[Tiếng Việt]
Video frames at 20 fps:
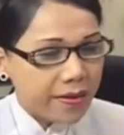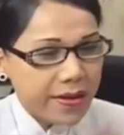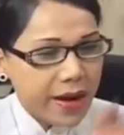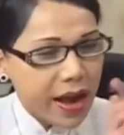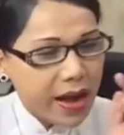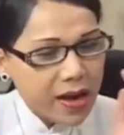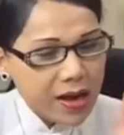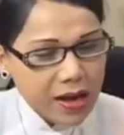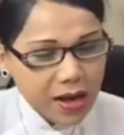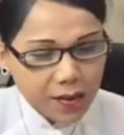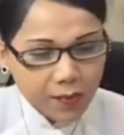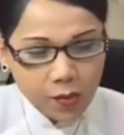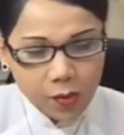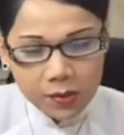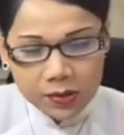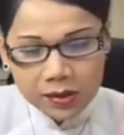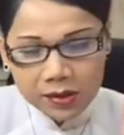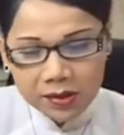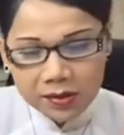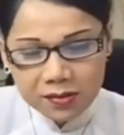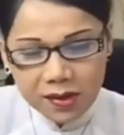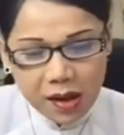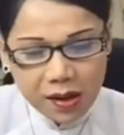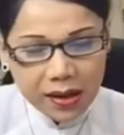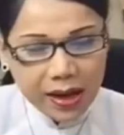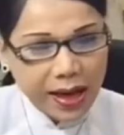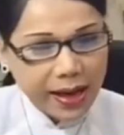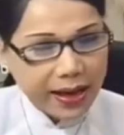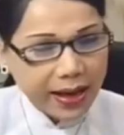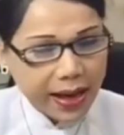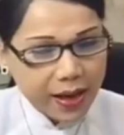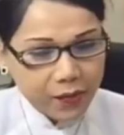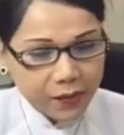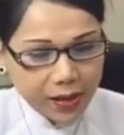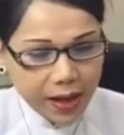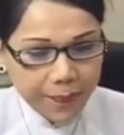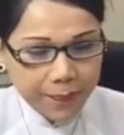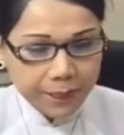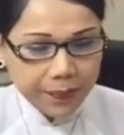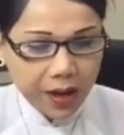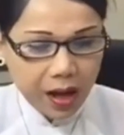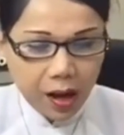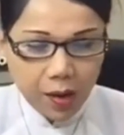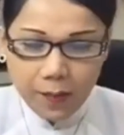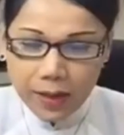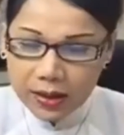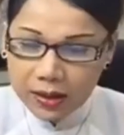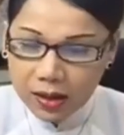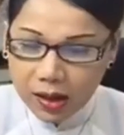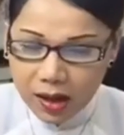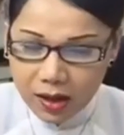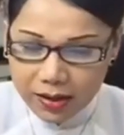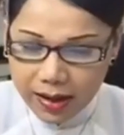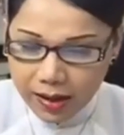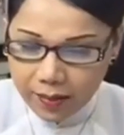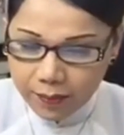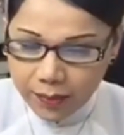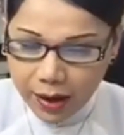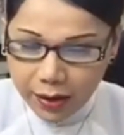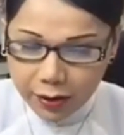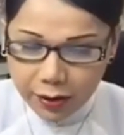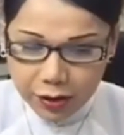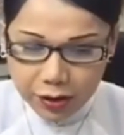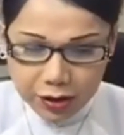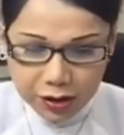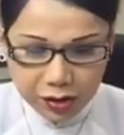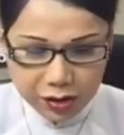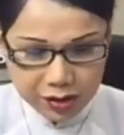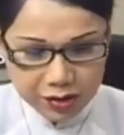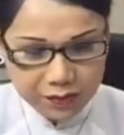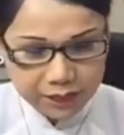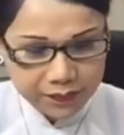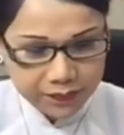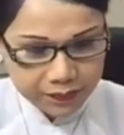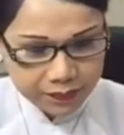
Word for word: đây là một người rất là cao cấp ở bên cơ động đã nói rồi